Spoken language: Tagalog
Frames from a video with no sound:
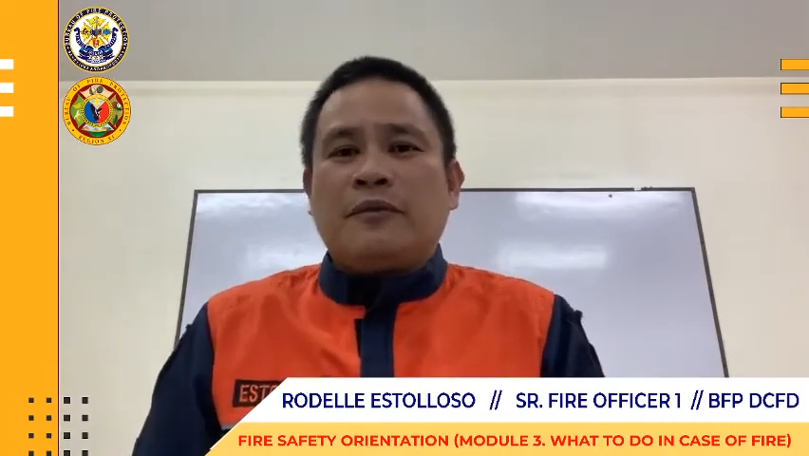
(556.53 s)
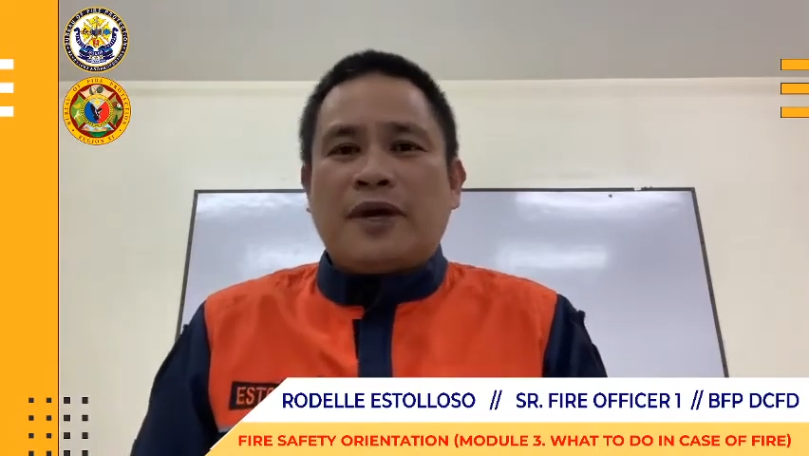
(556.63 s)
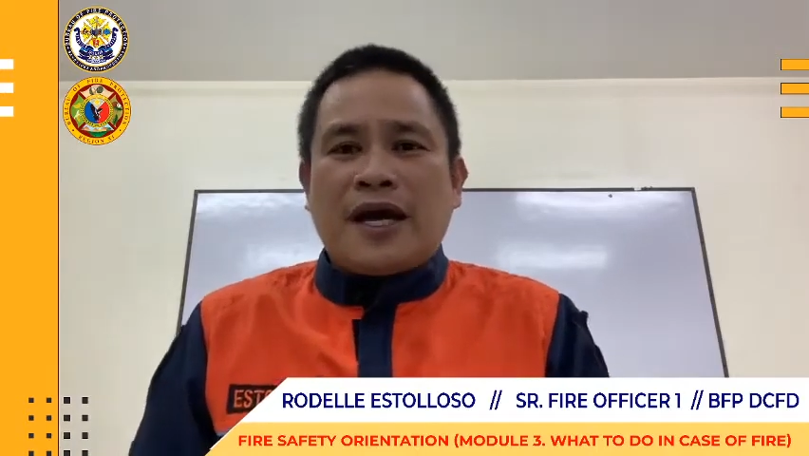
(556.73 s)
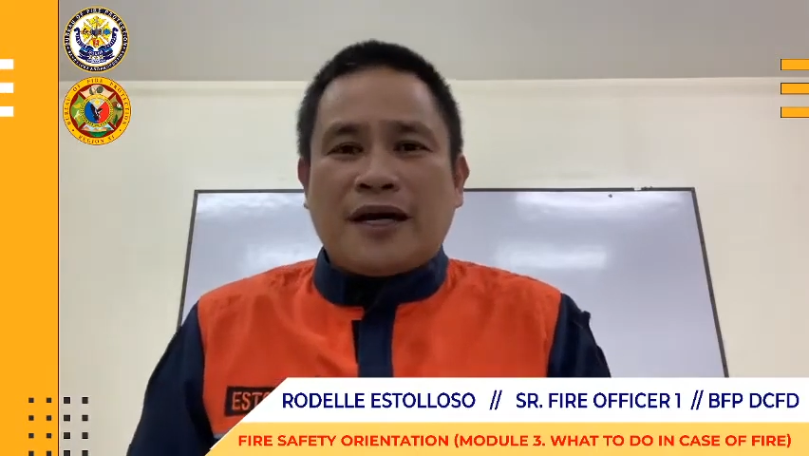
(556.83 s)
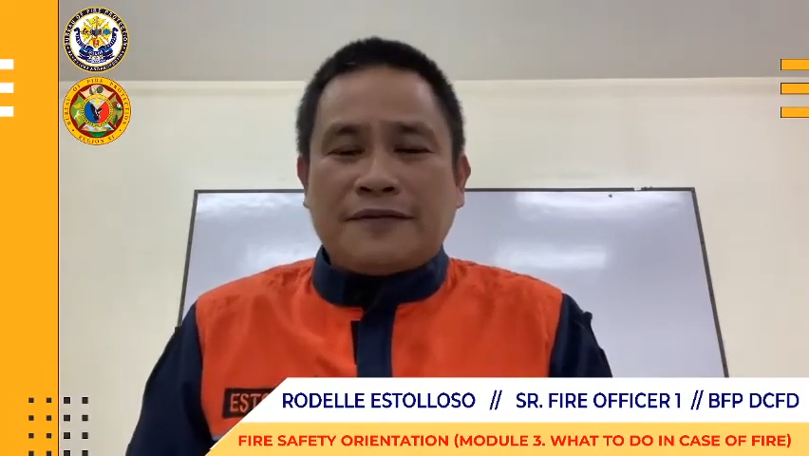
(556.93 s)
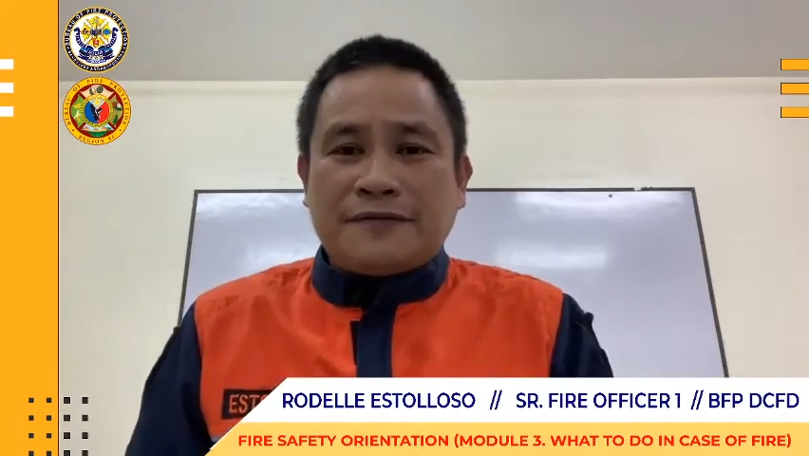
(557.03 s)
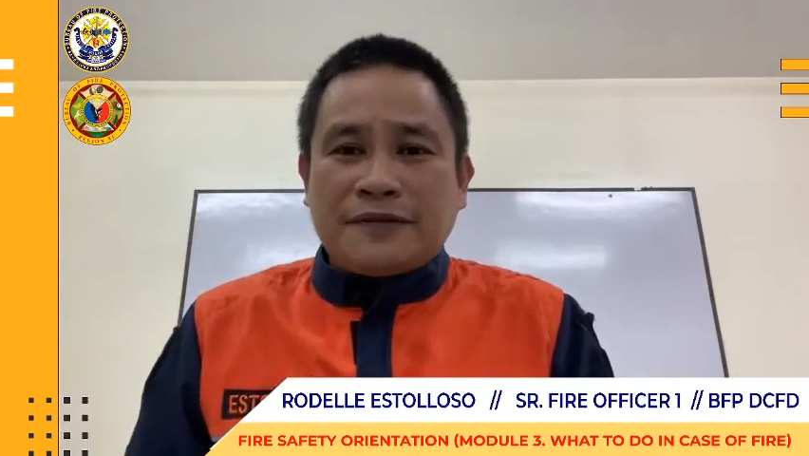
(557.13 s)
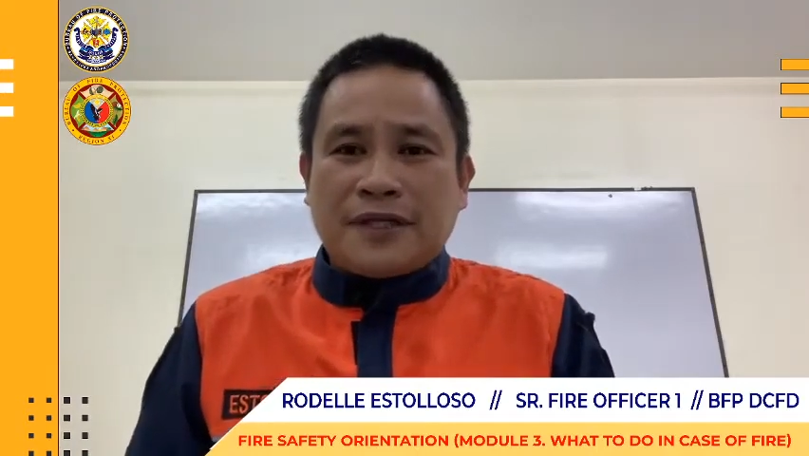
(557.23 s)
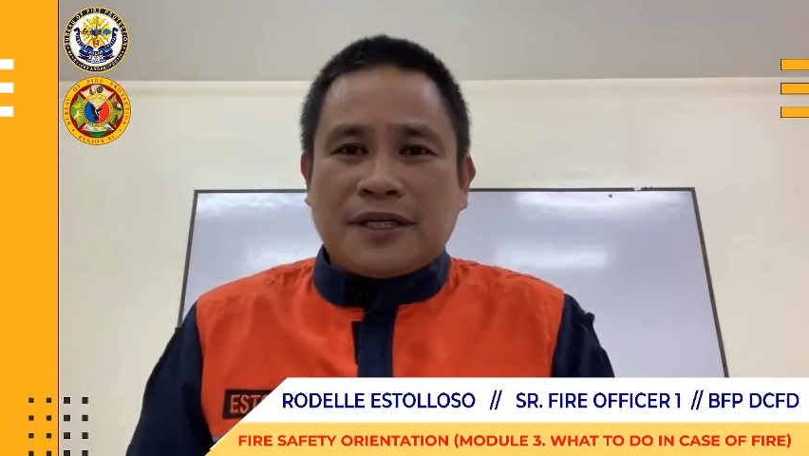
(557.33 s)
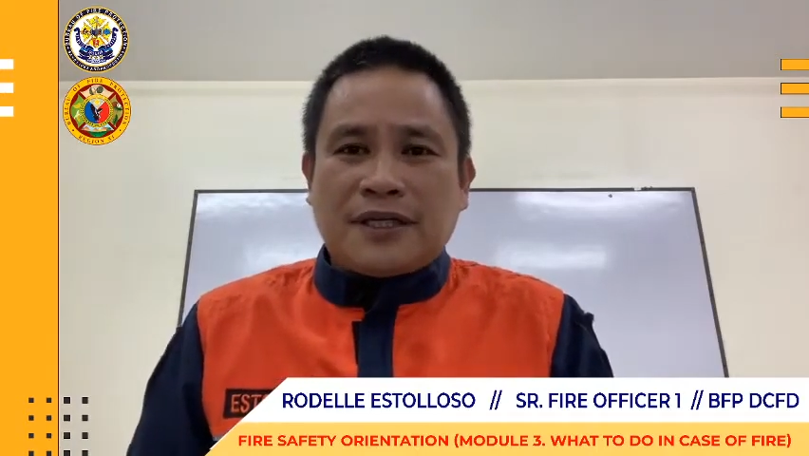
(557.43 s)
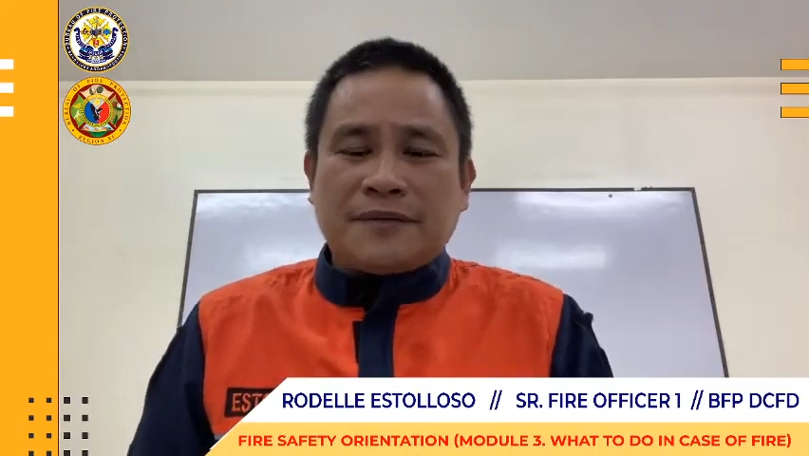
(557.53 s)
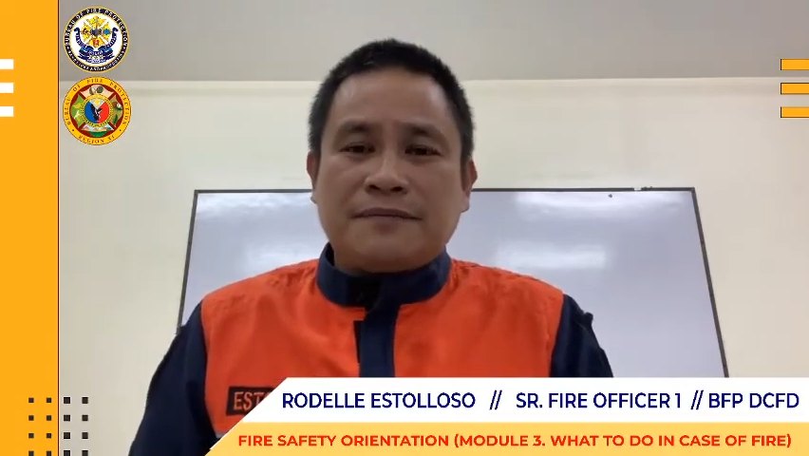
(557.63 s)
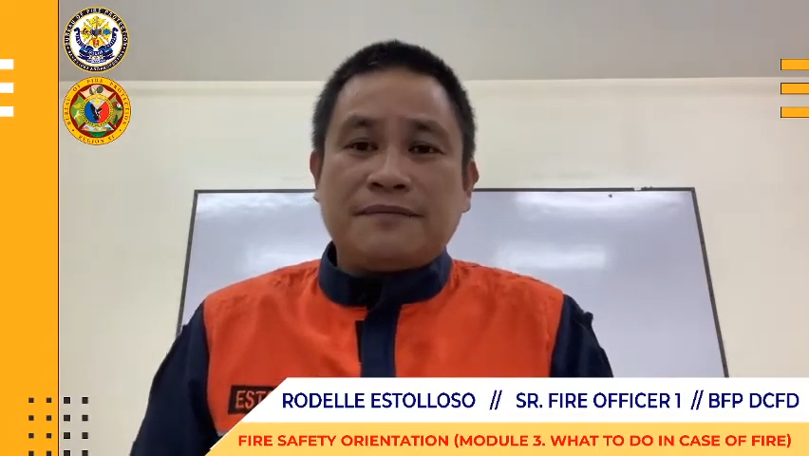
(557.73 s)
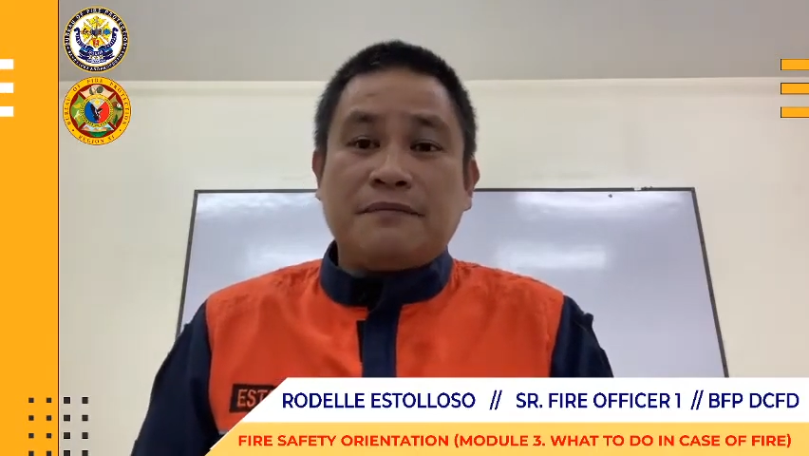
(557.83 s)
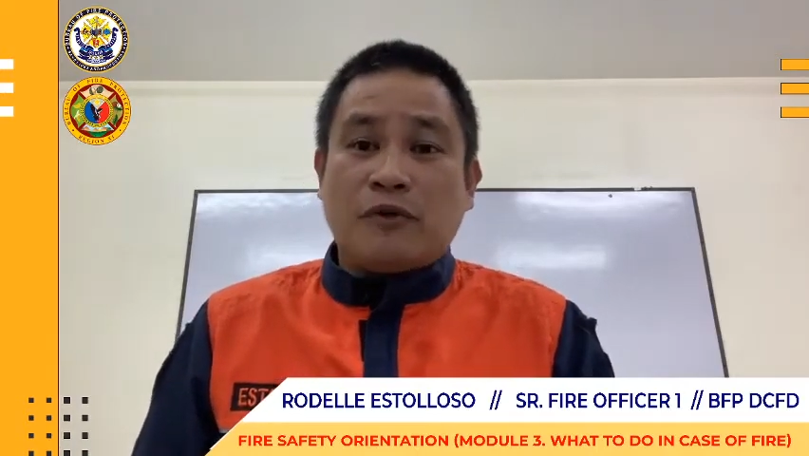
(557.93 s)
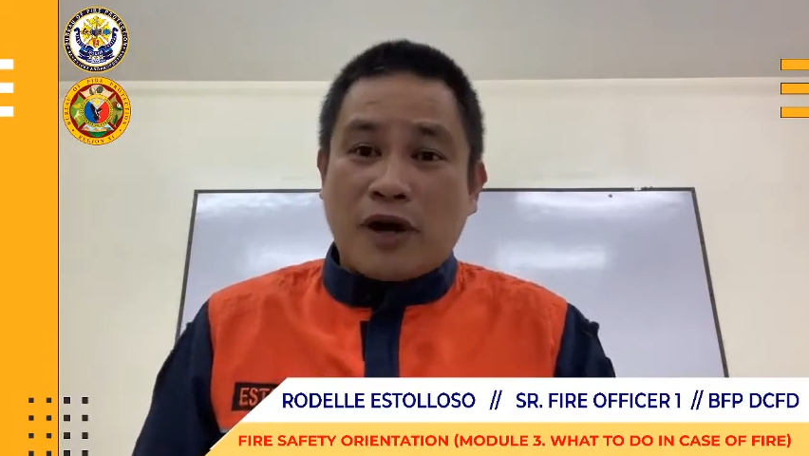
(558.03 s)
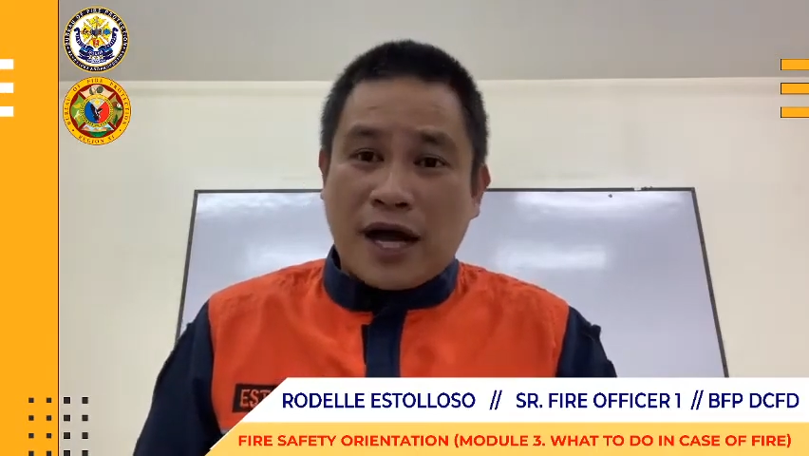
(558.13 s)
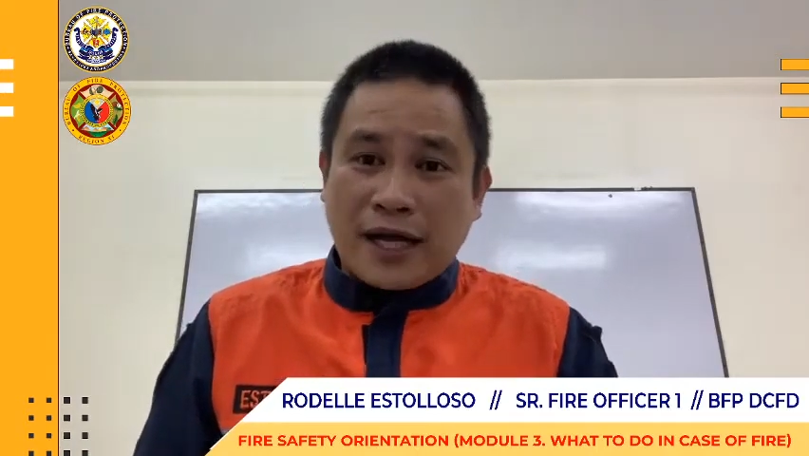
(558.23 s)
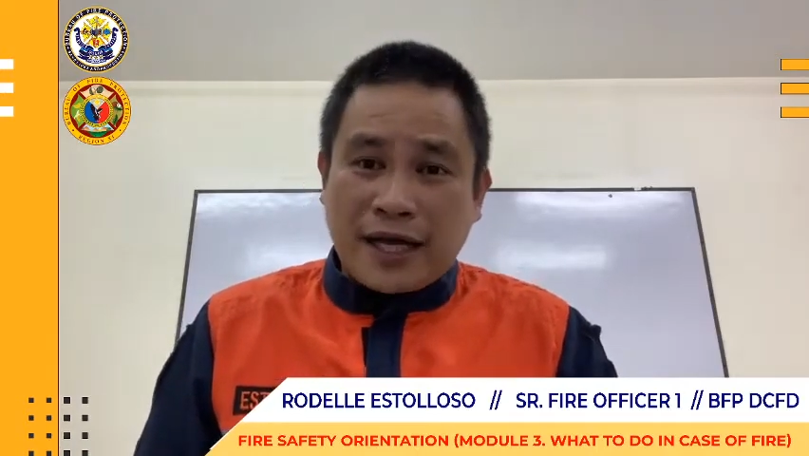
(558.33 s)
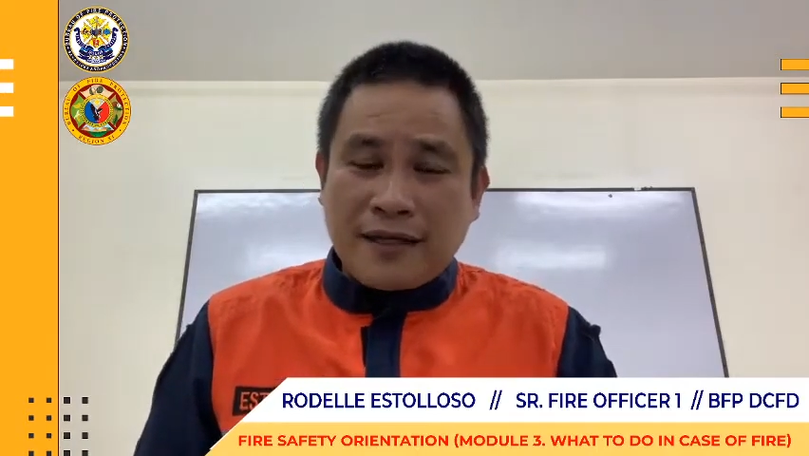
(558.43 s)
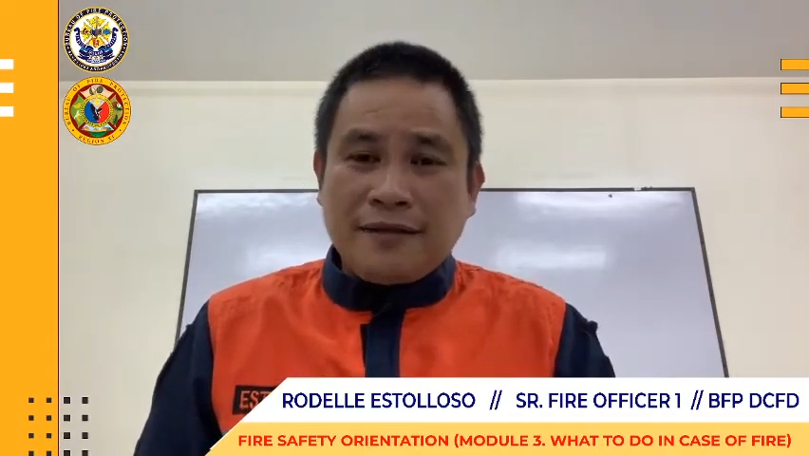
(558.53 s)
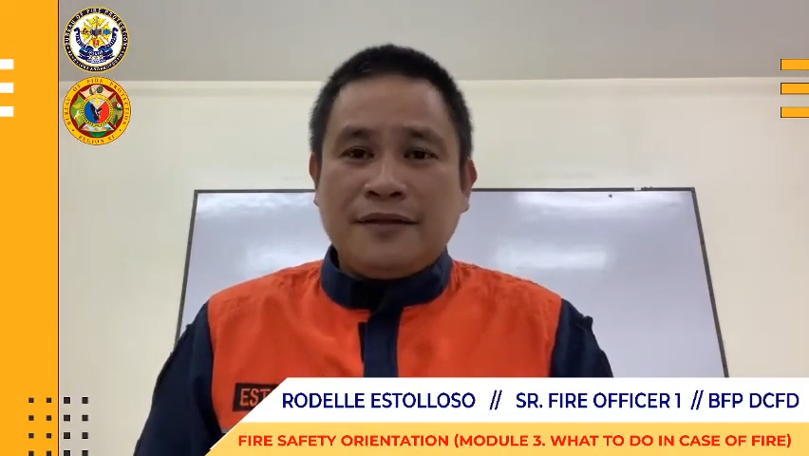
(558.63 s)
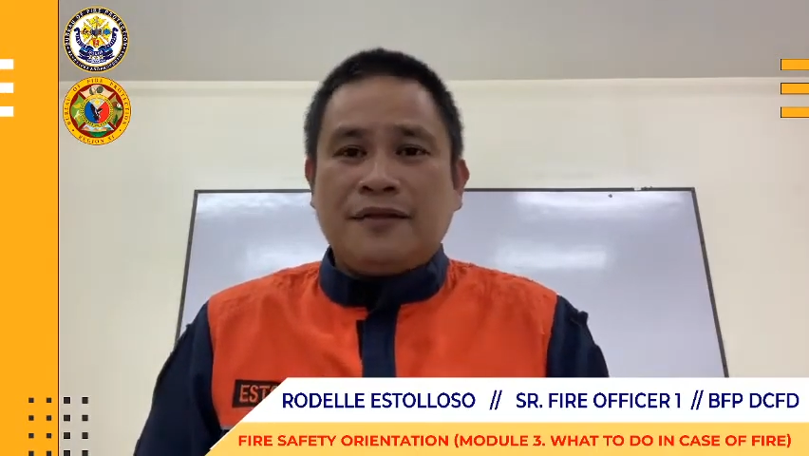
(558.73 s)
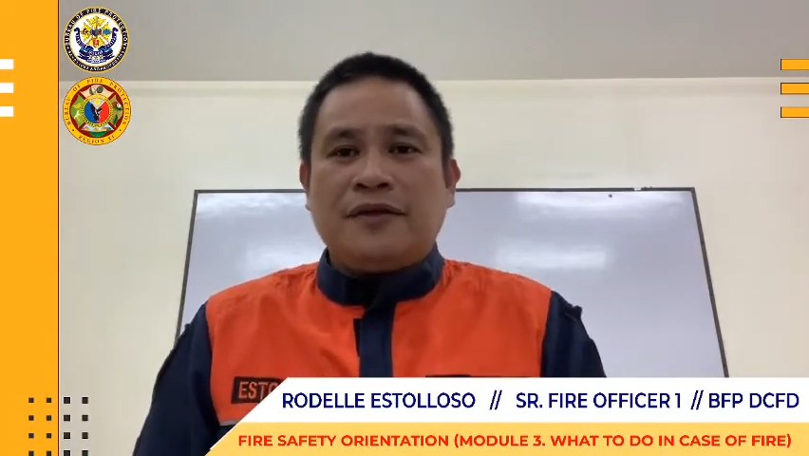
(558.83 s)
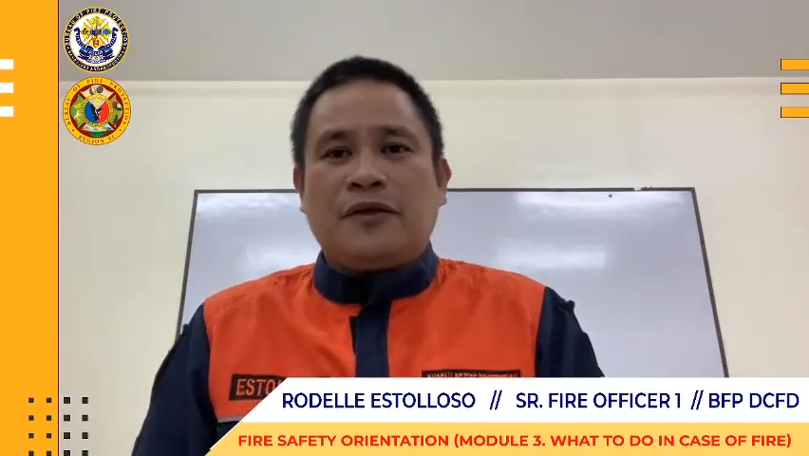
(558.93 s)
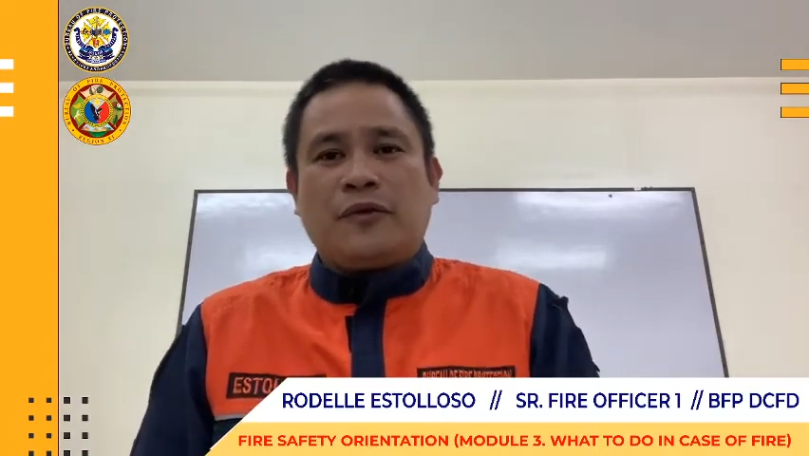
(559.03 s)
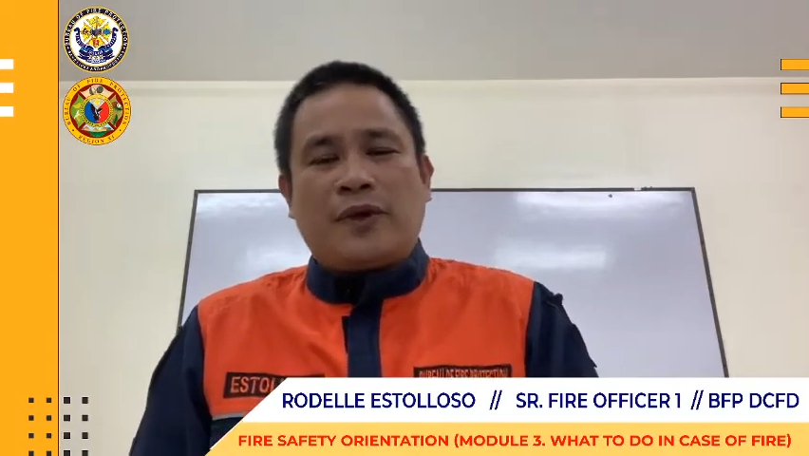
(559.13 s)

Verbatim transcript: we have um, Buhangin,